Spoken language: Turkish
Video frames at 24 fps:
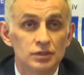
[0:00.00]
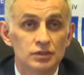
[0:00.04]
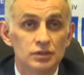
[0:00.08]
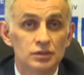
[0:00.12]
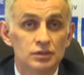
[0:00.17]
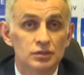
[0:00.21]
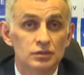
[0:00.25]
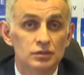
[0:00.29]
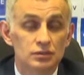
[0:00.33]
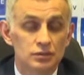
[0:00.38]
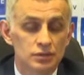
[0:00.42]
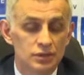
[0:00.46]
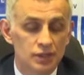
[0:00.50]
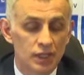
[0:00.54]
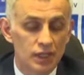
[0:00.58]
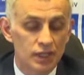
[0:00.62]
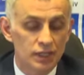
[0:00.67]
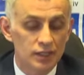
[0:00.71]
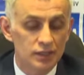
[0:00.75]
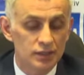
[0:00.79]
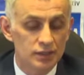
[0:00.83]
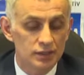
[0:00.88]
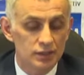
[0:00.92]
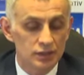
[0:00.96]
Biz
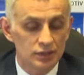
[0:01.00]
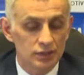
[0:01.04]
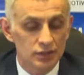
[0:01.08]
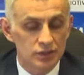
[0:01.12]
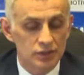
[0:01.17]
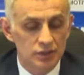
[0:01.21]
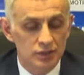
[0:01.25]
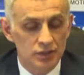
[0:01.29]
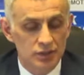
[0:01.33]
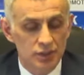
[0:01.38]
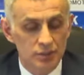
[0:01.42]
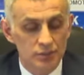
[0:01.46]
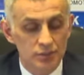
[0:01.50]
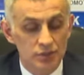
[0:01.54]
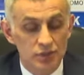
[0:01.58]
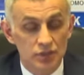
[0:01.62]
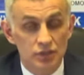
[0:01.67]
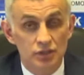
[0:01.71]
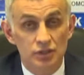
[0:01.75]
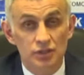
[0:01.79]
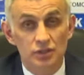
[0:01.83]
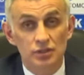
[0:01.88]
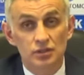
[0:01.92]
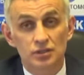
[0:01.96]
tarihinde nasıl temiz
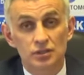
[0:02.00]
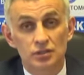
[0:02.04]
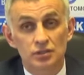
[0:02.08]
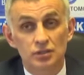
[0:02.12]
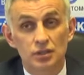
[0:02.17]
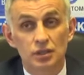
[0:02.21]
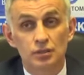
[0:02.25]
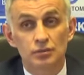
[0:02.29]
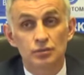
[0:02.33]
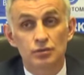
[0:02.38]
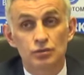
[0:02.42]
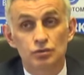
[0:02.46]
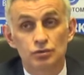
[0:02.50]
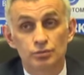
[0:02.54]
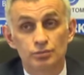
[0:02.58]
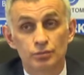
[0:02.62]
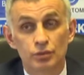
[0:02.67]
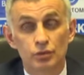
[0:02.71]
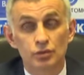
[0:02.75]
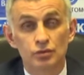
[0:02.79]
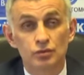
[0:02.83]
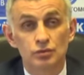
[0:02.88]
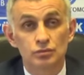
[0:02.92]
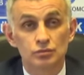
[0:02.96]
yaşadıysa
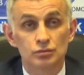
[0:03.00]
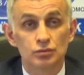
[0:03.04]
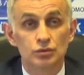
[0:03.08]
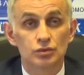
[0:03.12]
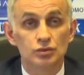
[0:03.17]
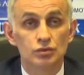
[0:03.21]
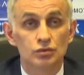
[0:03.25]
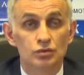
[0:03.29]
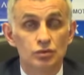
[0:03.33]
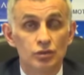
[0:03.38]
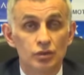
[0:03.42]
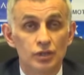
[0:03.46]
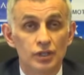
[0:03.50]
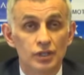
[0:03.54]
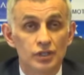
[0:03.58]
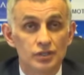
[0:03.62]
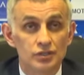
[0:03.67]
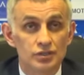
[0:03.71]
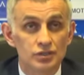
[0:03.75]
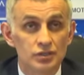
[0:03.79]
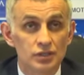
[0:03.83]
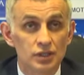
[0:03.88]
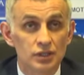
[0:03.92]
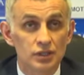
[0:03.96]
Trabzonspor bugün de öyle
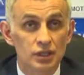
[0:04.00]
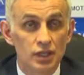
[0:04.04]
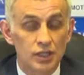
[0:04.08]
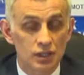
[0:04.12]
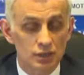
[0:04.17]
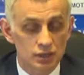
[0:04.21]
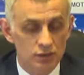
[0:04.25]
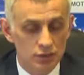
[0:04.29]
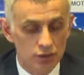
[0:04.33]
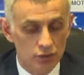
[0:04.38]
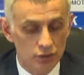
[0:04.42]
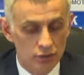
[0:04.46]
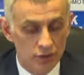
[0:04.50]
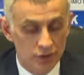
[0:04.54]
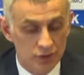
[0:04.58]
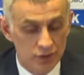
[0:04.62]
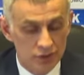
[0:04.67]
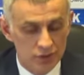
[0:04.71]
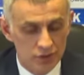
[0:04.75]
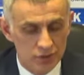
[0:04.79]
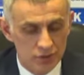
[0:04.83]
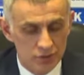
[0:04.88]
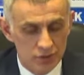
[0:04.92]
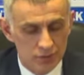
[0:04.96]
yaşayacak, yarın da öyle
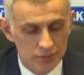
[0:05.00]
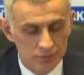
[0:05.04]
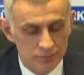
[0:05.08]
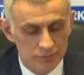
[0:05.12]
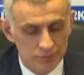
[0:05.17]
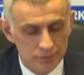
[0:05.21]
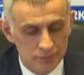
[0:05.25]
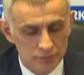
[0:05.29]
yaşayacak.